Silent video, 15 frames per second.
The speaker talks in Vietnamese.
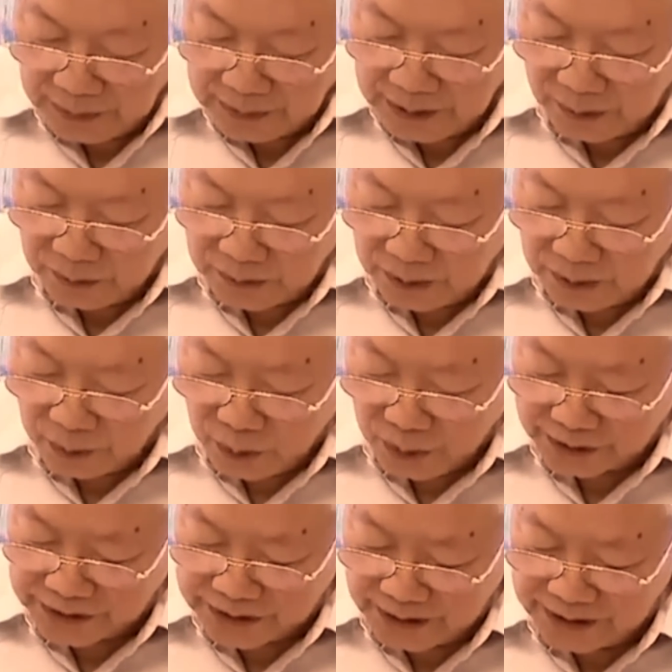trong công
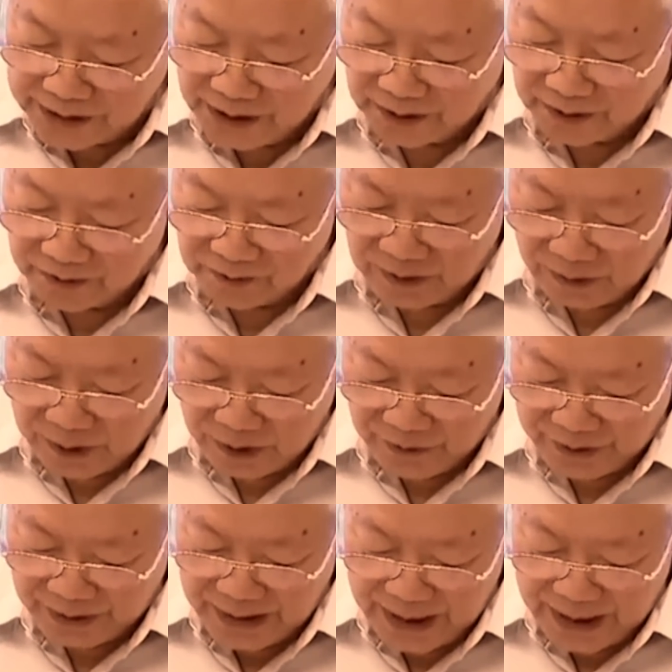cuộc xây dựng và bảo vệ